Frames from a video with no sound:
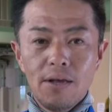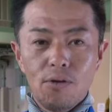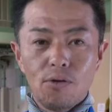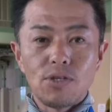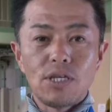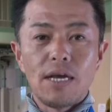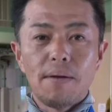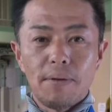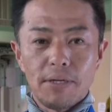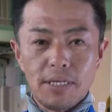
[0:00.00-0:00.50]
ご
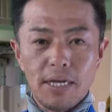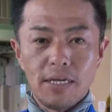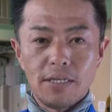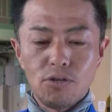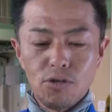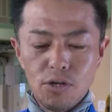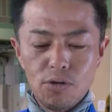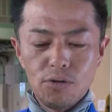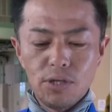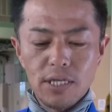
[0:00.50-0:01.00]
ざいません
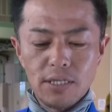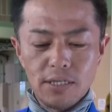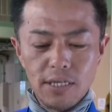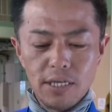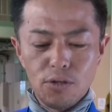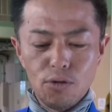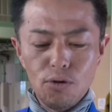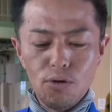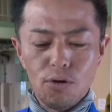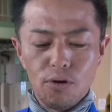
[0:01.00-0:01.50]
それをですね
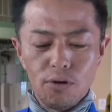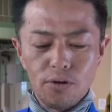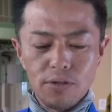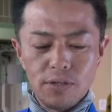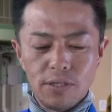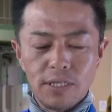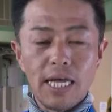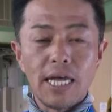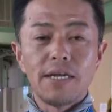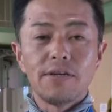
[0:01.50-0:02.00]
ど
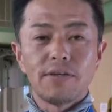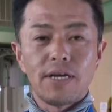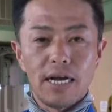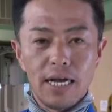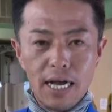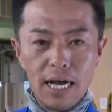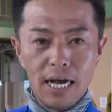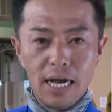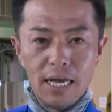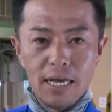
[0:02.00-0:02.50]
う伝えるか
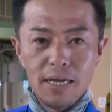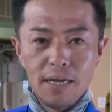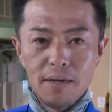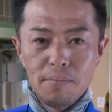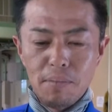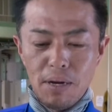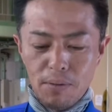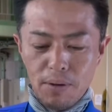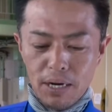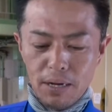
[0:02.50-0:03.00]
が、
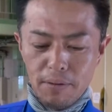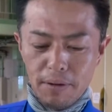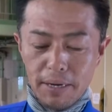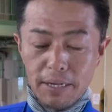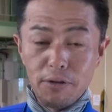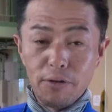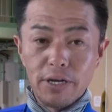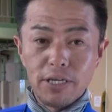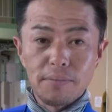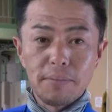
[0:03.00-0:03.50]
まれ我々
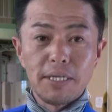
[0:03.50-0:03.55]
の役